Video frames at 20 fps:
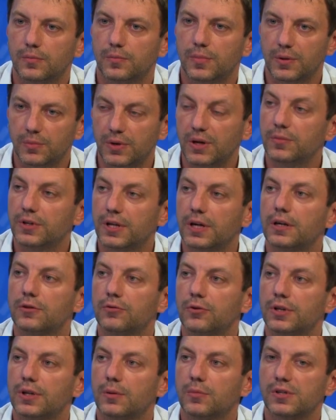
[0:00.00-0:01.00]
проблемы, да,
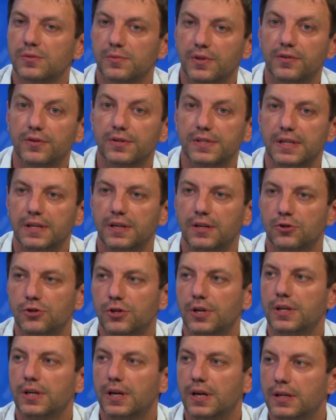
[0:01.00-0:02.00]
которые там рассматриваются, и
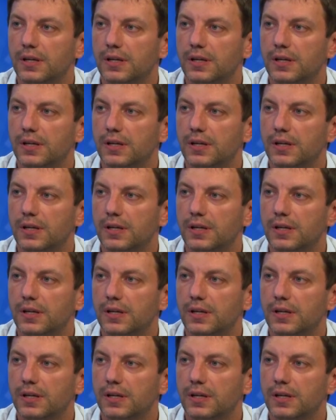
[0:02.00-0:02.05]
решение